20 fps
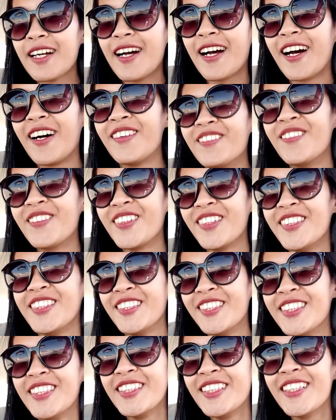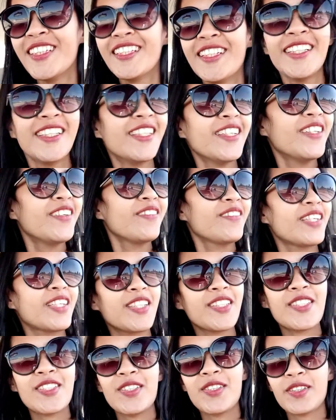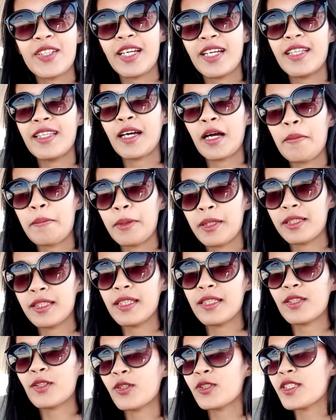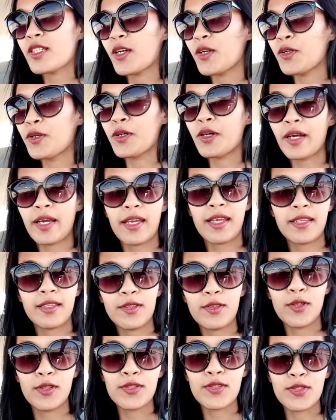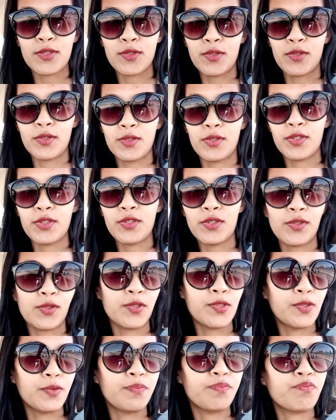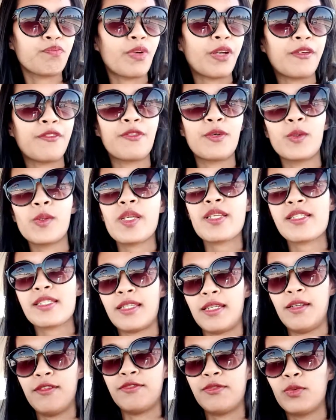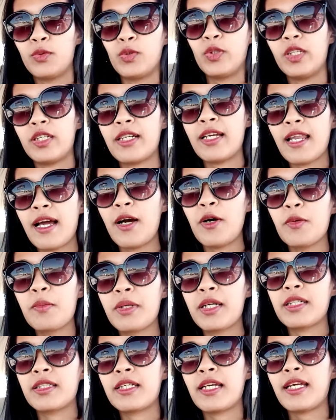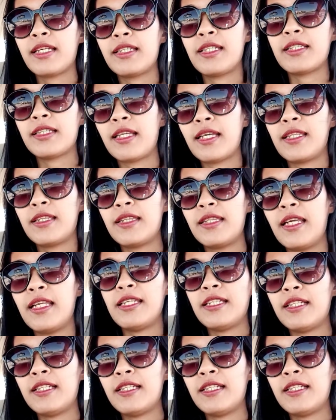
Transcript: kahapon. Pero it's okay. Nakapag-detox ako. And also, you know, my phone is still full. Kailangan ko mag-edit and then